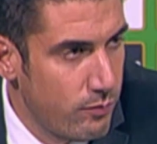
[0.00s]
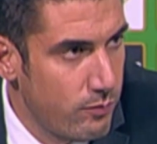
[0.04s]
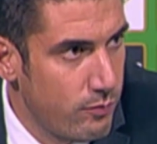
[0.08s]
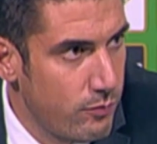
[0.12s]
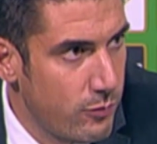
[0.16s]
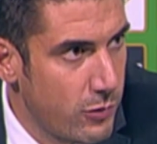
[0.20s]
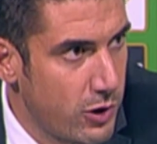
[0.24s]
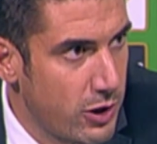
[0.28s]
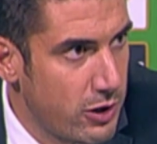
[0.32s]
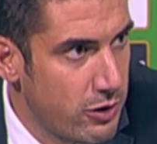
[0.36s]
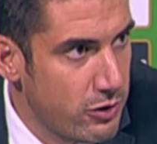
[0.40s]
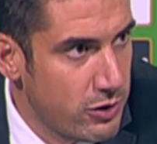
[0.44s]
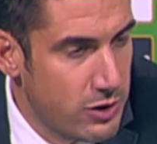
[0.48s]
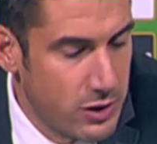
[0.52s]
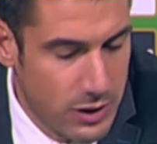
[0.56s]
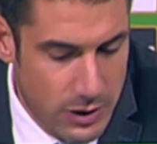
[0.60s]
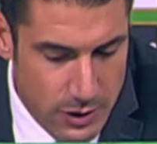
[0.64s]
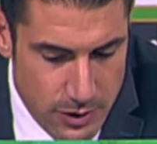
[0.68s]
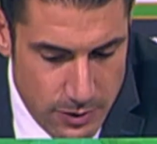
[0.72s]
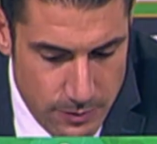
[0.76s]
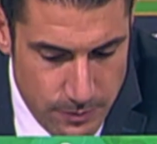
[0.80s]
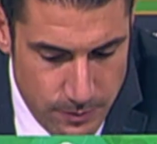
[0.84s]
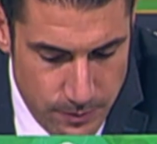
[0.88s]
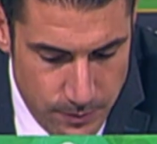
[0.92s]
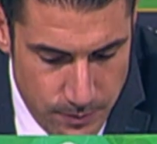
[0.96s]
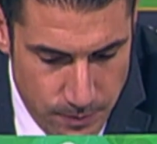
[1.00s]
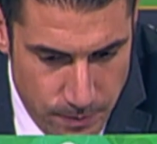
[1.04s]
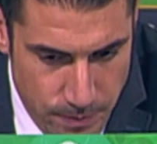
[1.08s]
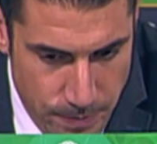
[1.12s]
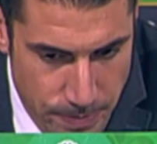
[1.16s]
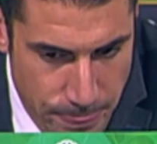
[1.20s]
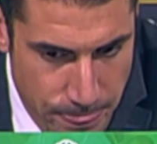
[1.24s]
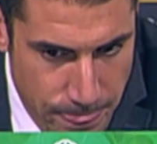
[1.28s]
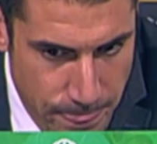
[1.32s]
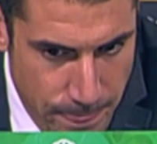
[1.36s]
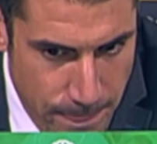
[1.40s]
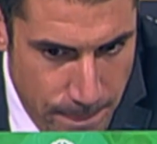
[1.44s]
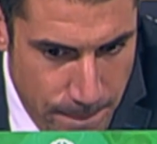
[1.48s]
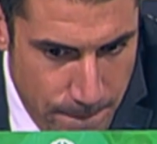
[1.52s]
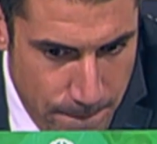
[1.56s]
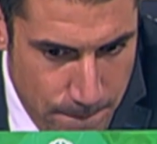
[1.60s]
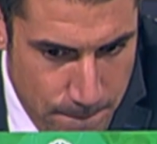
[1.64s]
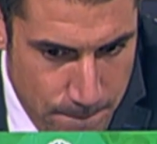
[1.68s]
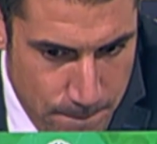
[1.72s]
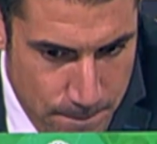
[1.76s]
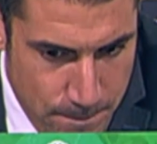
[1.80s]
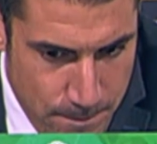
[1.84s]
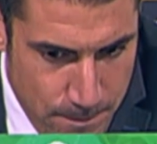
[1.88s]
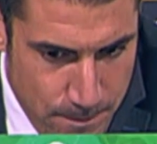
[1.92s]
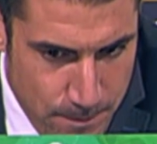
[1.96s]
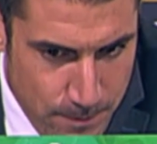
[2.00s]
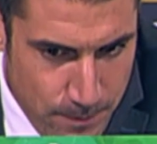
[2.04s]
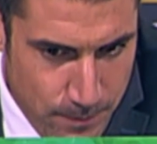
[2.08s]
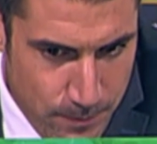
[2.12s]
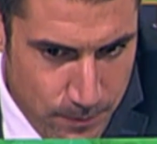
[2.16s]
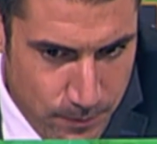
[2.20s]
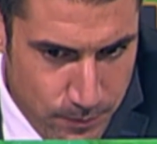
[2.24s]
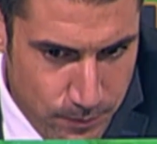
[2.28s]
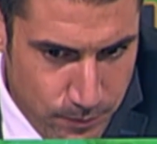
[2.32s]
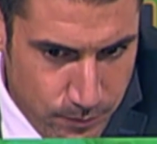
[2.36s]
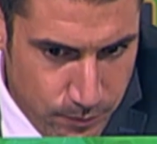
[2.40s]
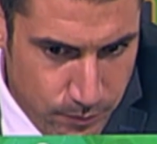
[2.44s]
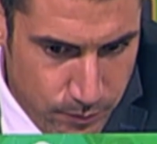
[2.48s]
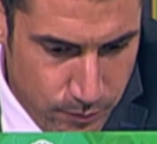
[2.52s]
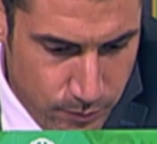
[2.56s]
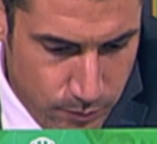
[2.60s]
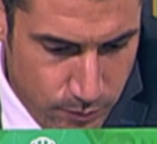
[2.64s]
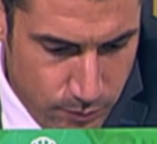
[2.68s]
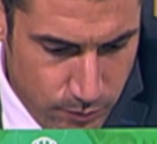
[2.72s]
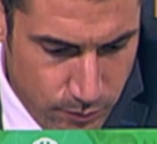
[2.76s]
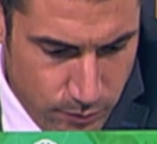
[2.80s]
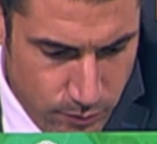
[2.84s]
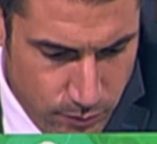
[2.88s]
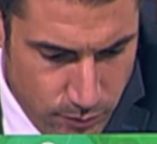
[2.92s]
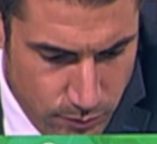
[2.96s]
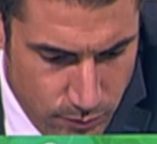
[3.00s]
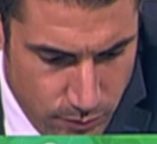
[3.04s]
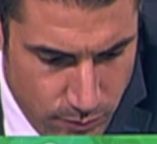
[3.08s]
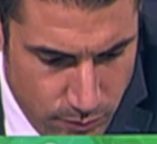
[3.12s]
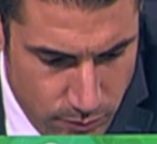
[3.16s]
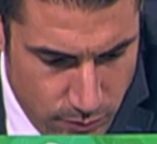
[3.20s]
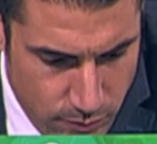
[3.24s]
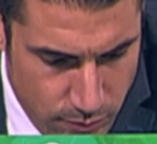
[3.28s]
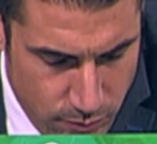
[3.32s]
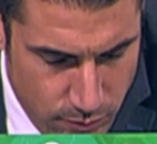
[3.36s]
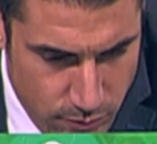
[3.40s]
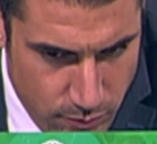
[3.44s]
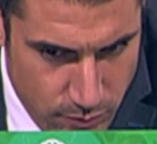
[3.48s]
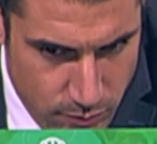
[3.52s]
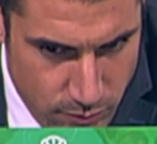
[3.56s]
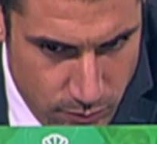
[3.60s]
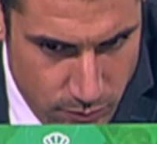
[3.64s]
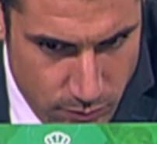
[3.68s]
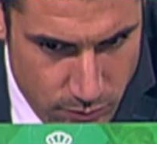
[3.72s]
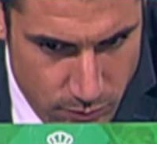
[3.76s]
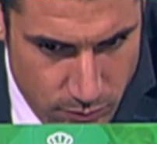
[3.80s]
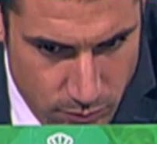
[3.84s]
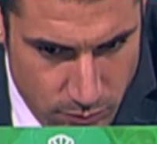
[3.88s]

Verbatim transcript: Buenas noches. esta victoria ha salvado una bola de partido importantísima